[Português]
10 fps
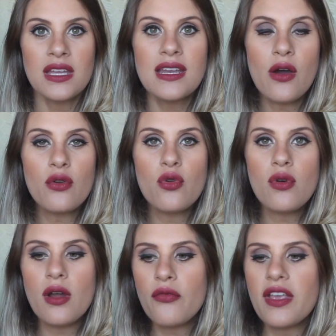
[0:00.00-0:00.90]
Não,
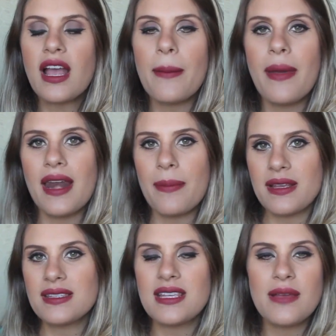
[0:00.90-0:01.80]
não, não fique com a perna
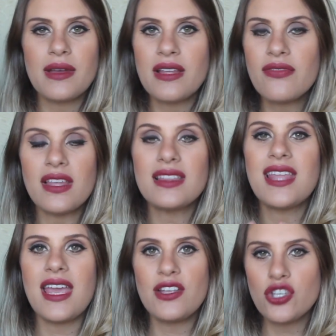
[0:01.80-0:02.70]
pra cima, enfim,
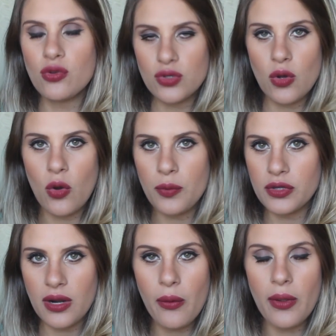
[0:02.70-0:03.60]
deite com o seu
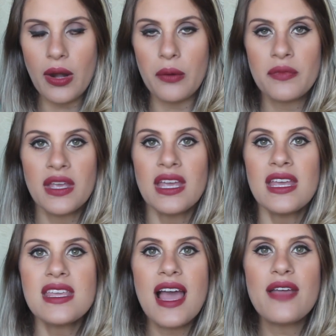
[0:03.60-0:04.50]
corpo tranquilo.
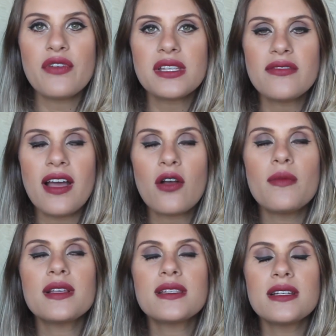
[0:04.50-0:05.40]
E aí você vai
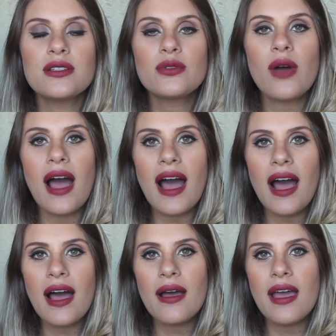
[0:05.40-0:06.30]
começando a...